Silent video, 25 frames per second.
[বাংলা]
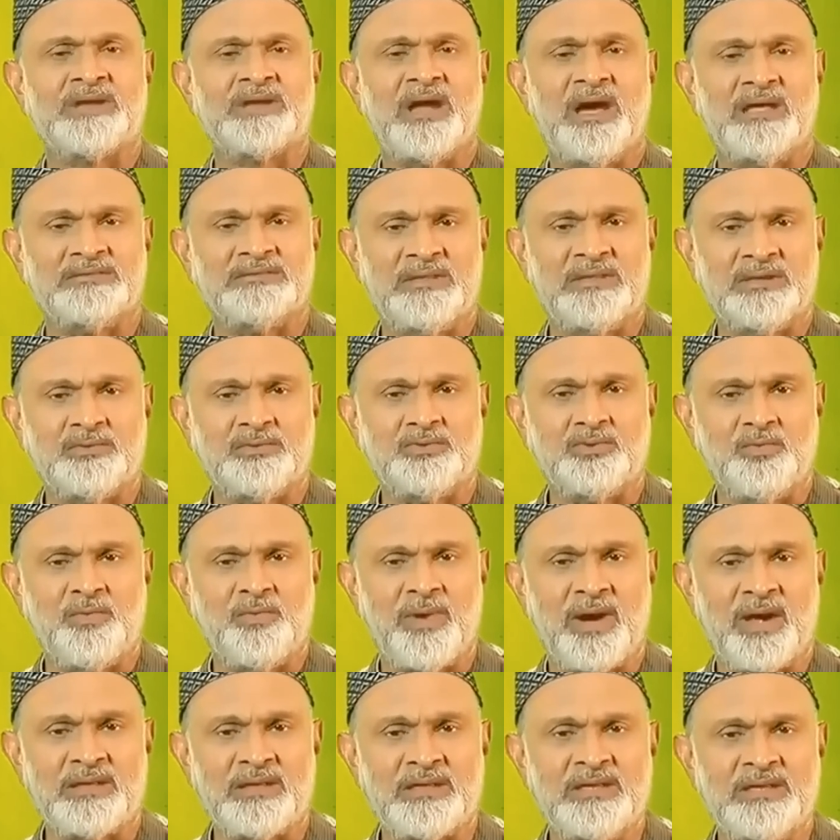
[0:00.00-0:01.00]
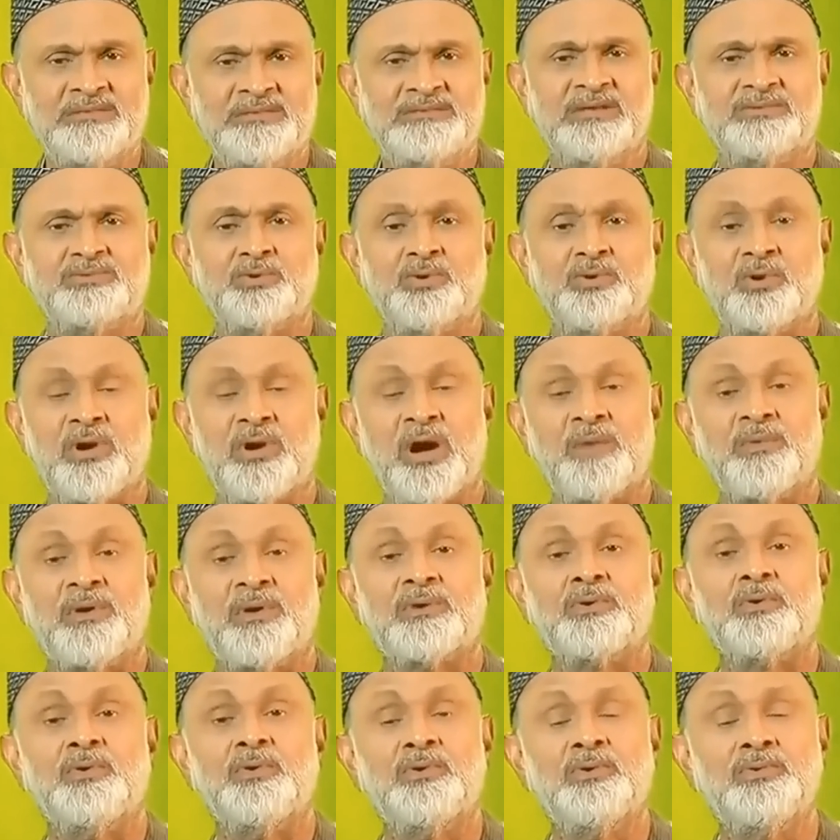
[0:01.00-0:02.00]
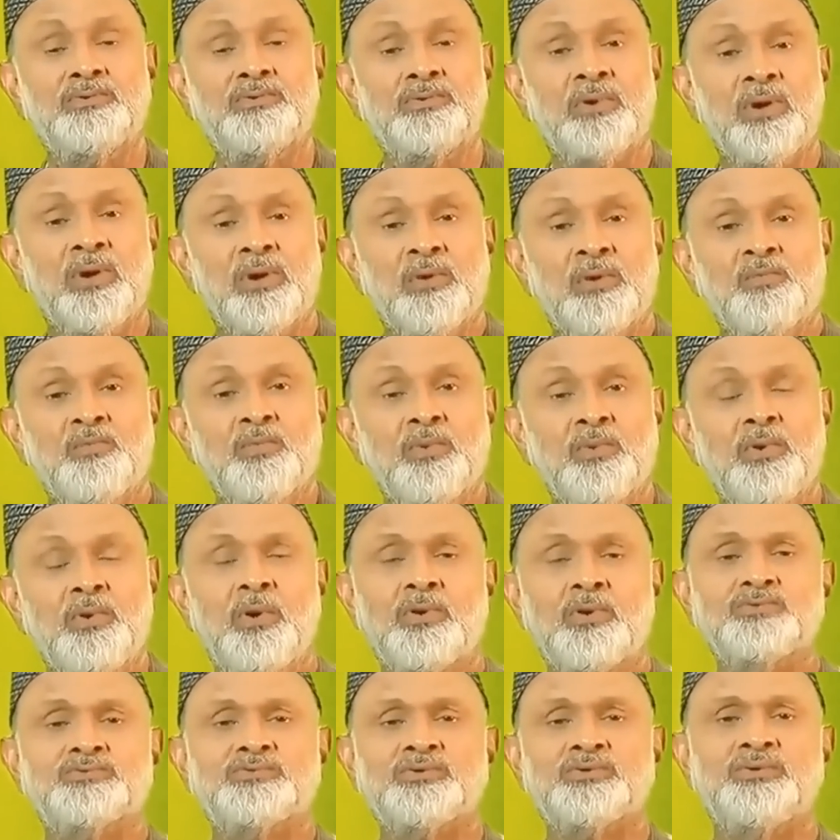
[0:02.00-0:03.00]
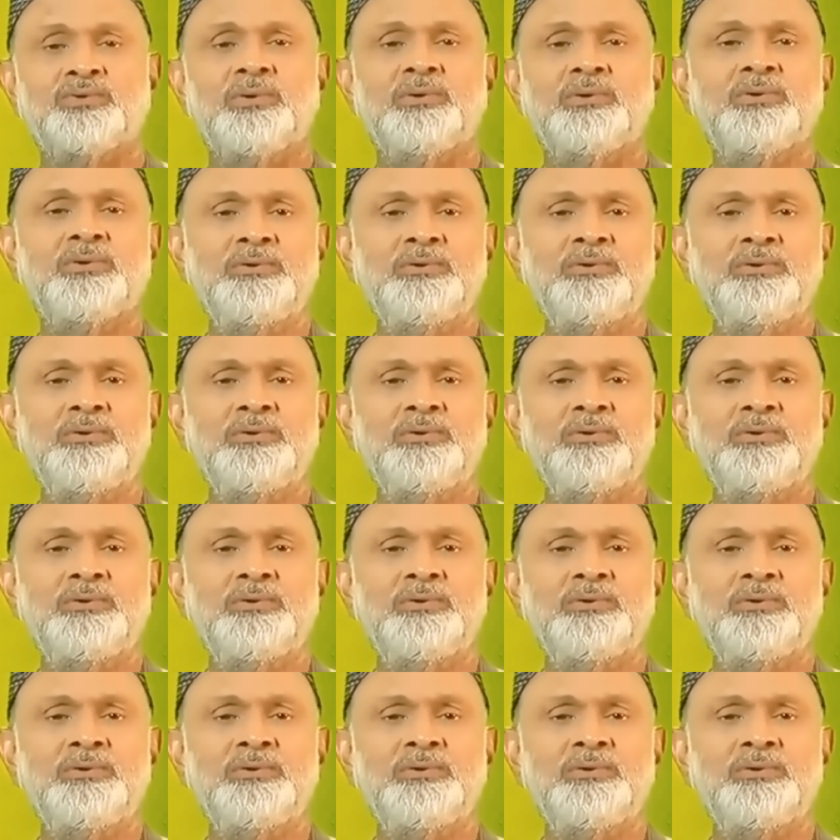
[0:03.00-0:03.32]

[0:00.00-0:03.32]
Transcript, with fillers: আর্ধেক খুরমা এই জাতীয় খাবারগুলোর মূল অংশ হলো